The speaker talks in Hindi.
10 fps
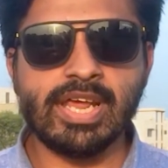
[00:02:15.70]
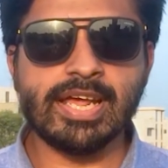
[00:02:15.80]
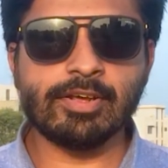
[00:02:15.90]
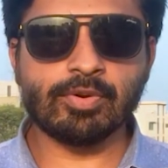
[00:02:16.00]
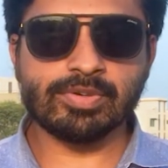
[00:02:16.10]

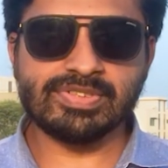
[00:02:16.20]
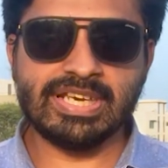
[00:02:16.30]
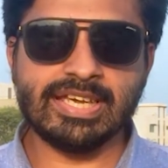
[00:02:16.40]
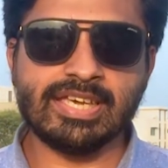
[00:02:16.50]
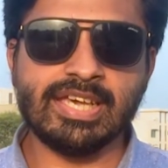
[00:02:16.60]
एक करोड़ से
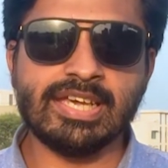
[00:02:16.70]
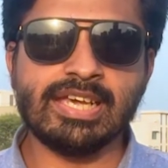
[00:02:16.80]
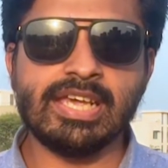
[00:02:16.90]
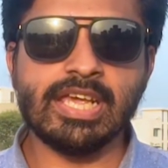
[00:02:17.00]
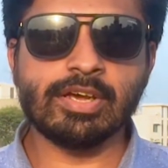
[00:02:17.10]
लेके
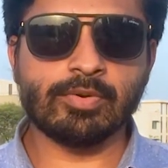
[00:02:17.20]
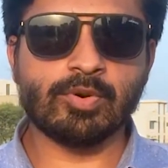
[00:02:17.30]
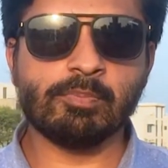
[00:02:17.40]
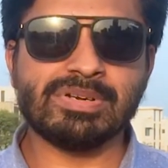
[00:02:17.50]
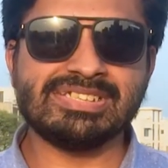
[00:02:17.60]
एक
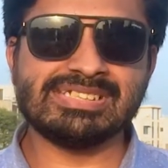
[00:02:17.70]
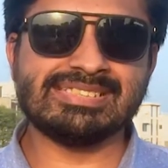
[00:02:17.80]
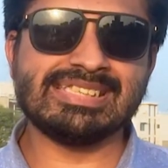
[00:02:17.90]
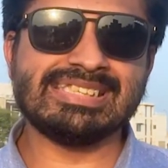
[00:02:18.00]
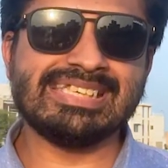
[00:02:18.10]
करोड़
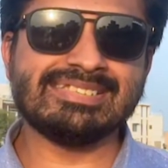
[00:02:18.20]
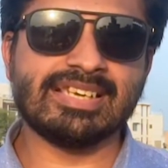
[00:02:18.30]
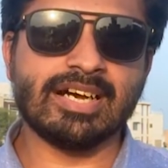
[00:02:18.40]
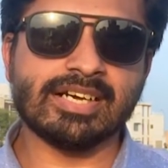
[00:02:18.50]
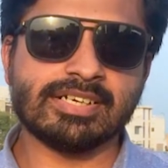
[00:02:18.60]
पच्चीस से तीस
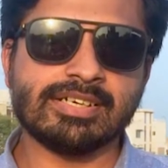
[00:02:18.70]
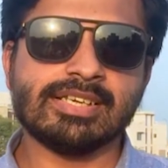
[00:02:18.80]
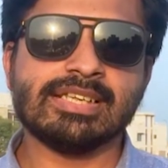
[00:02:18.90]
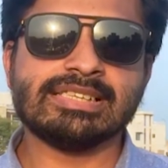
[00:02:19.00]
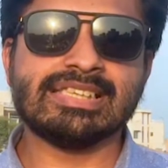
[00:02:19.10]
लाख
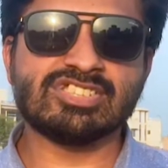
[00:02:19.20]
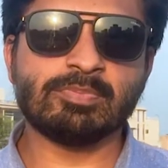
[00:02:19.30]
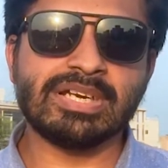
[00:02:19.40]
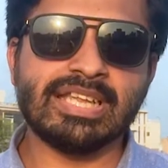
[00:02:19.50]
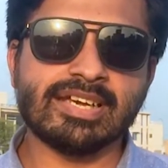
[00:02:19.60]
दस
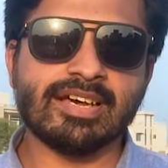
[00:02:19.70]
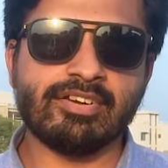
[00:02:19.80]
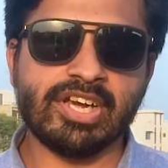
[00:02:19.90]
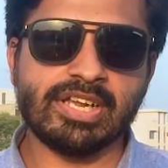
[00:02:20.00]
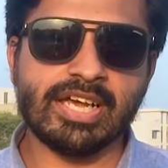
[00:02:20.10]
मरले का
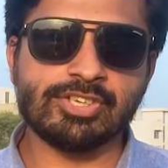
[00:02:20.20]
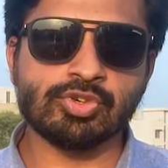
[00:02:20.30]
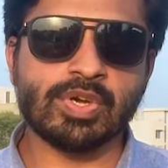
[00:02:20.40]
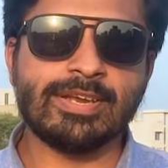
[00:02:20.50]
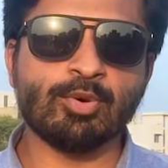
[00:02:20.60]
रेट है
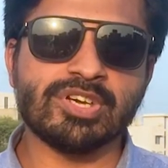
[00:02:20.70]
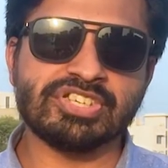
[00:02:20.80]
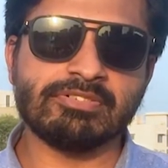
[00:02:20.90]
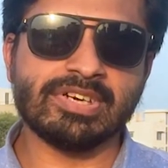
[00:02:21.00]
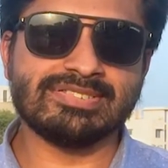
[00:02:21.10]
जो कि
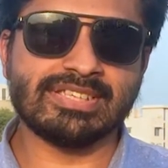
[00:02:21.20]
लोकेशन वाइज